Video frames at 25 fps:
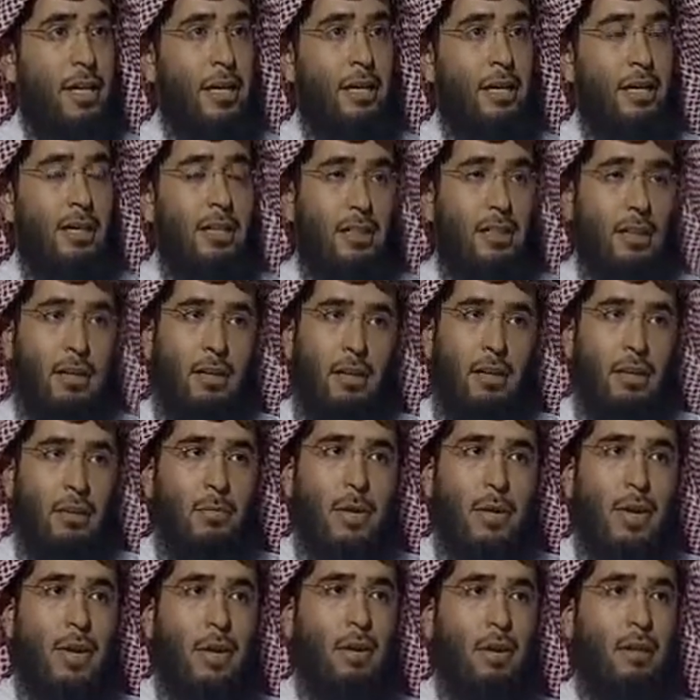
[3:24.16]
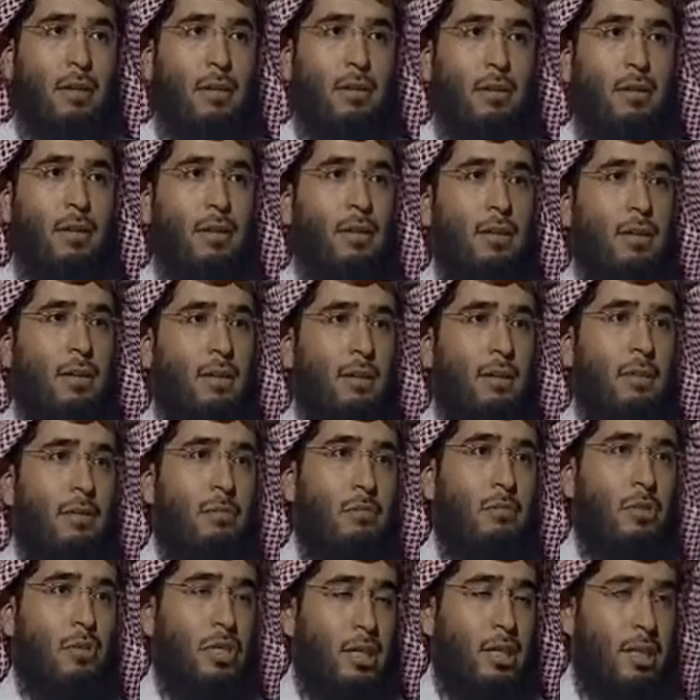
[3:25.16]
لتقليل منها آه،
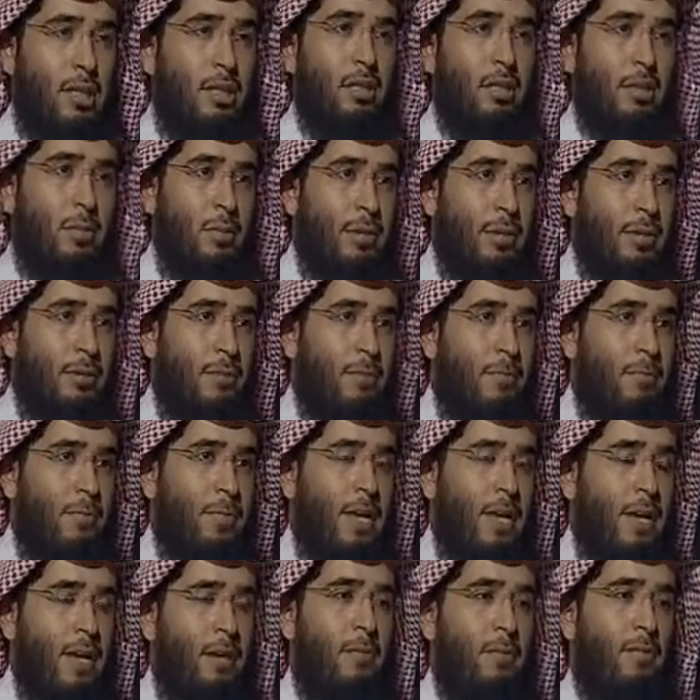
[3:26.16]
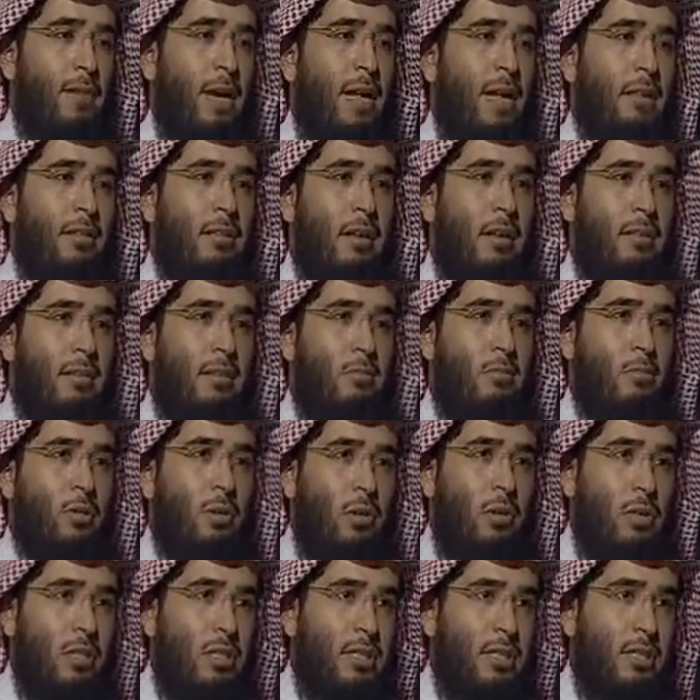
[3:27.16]
بشكل كبير فهذه الدراسات
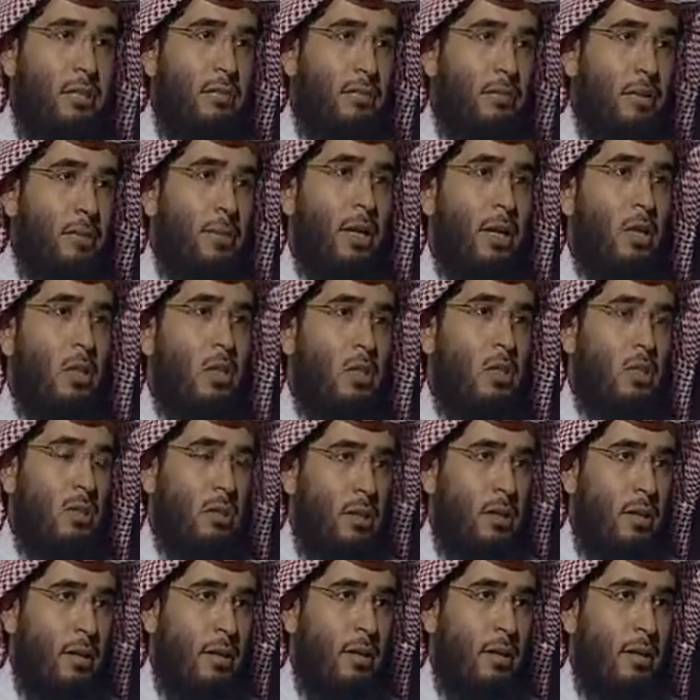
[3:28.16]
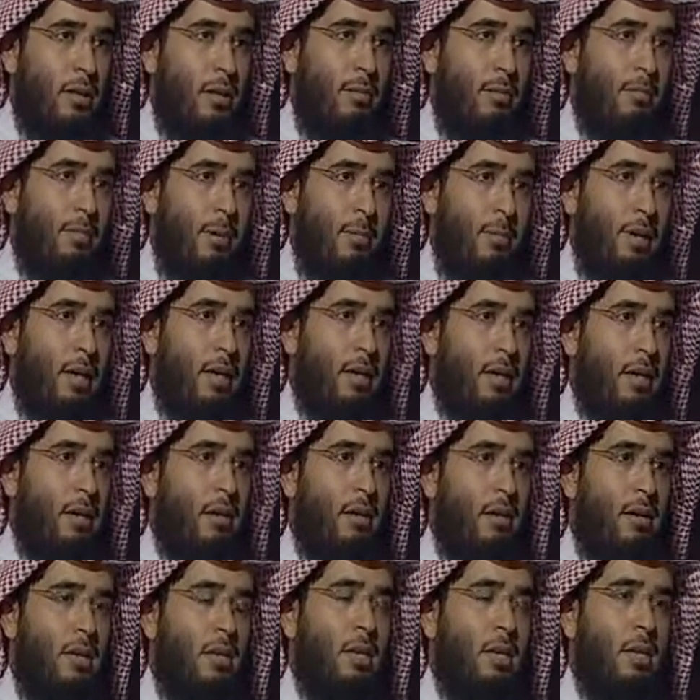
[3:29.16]
متواجدة فيما يخص المملكة
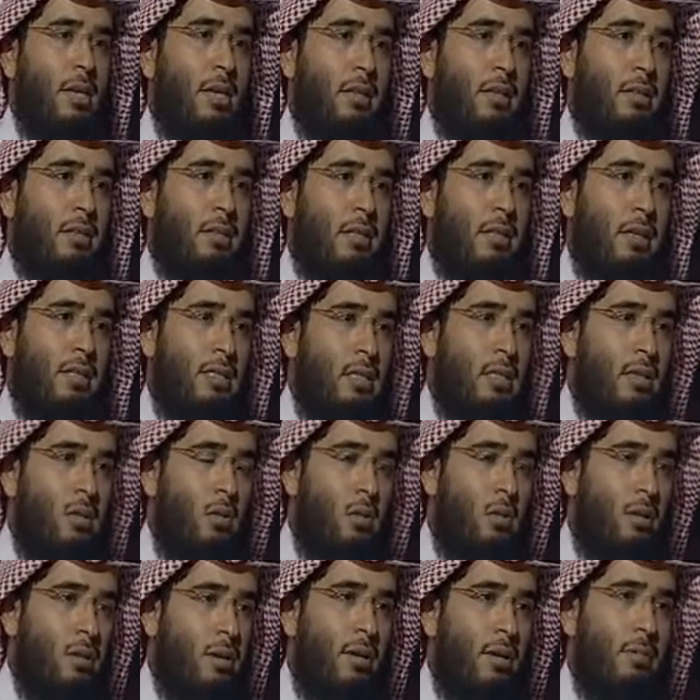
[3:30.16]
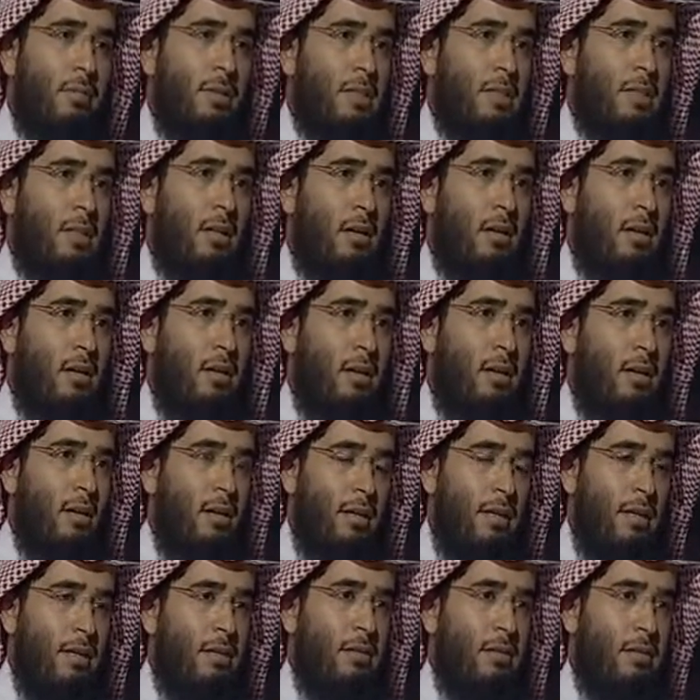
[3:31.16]
آه، الدراسات الأخرى لما اطلع
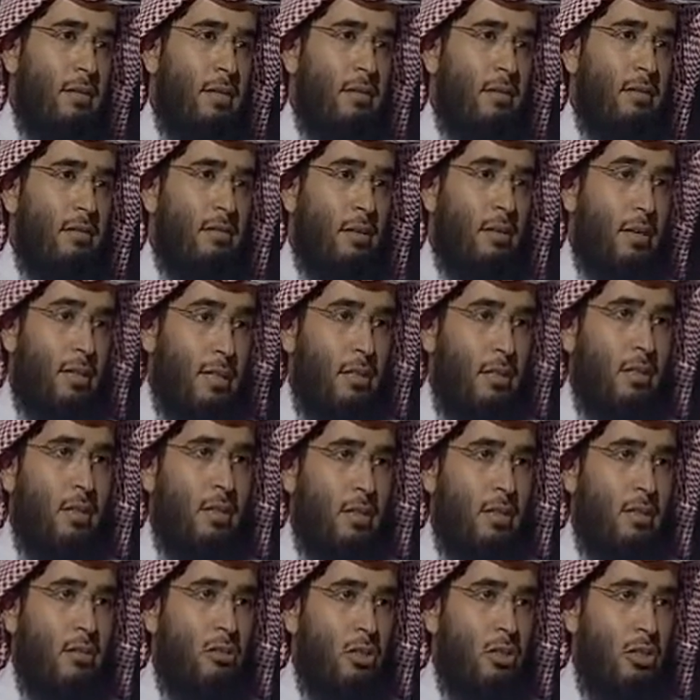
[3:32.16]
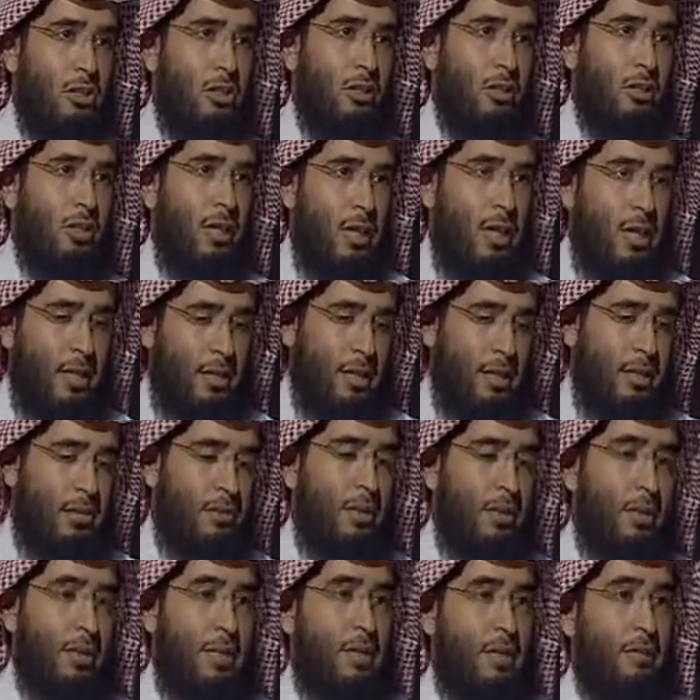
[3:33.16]
على يعني دراسات جديدة هذه
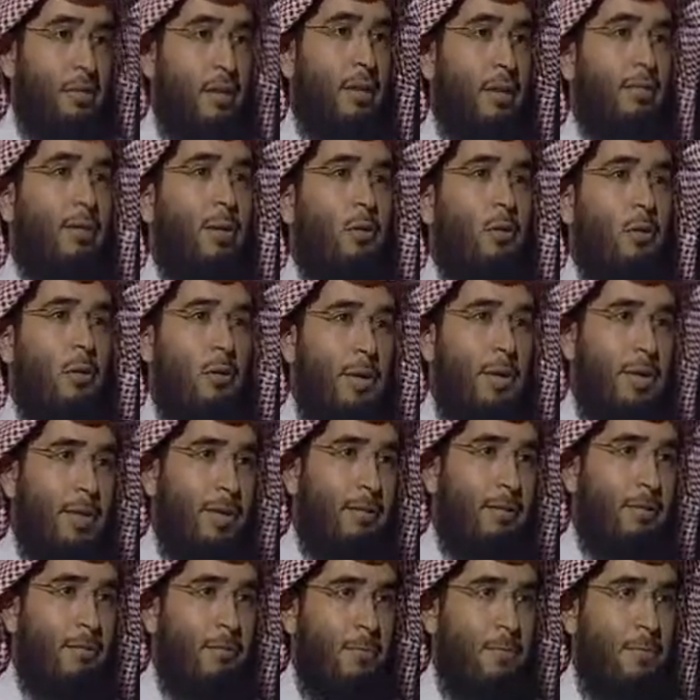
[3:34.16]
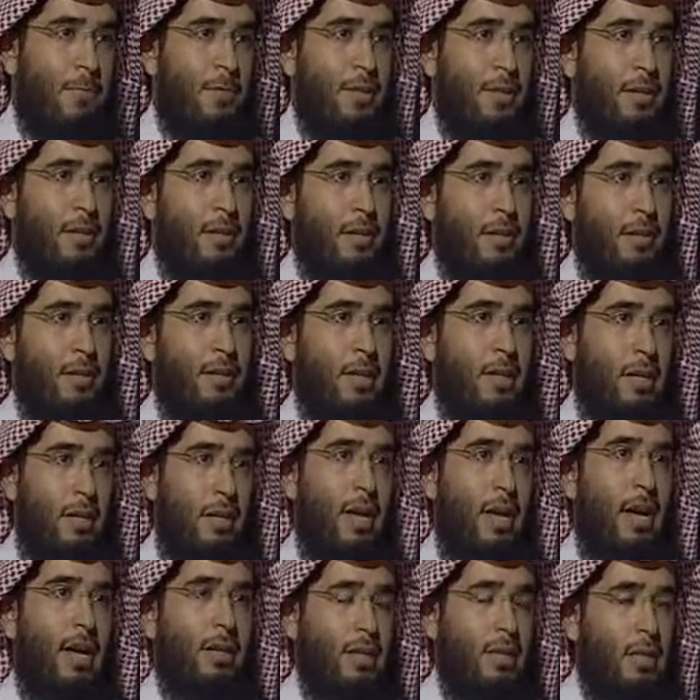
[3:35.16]
الدراسات في 2008 يعني إلى
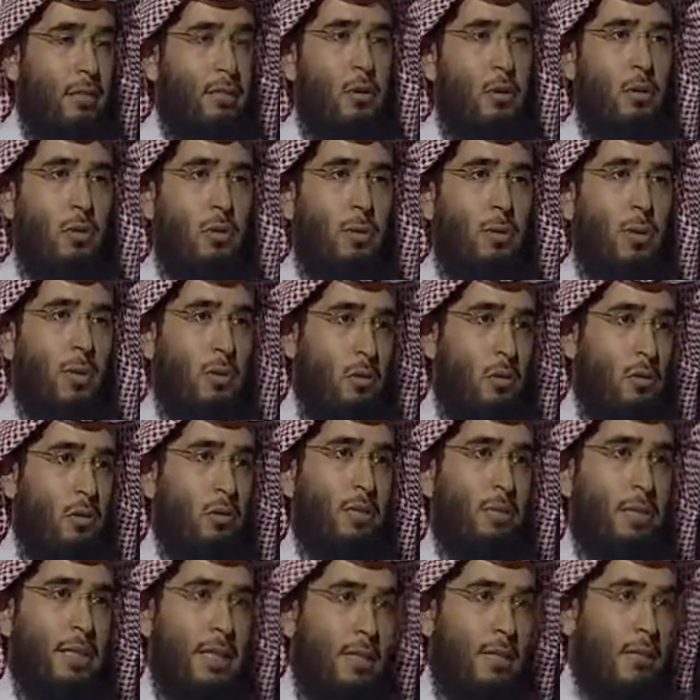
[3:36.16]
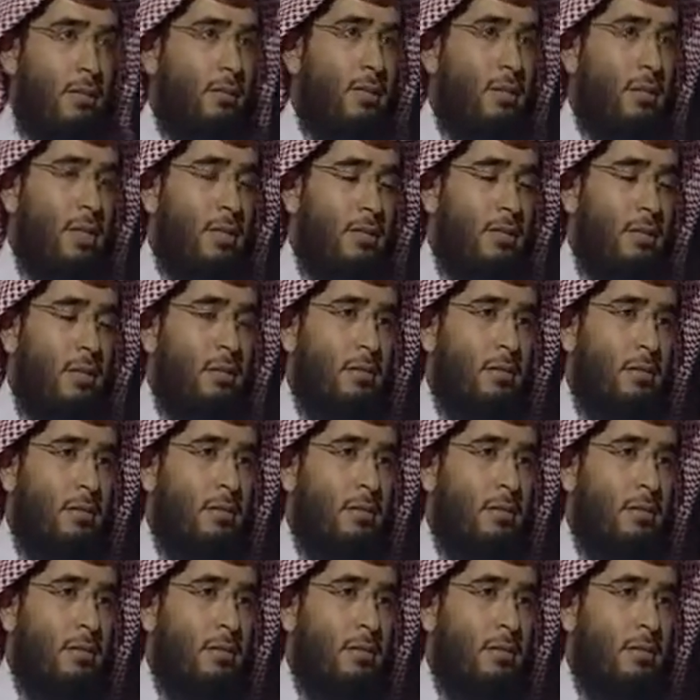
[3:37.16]
نهاية 2008 قدمت هذه الدراسات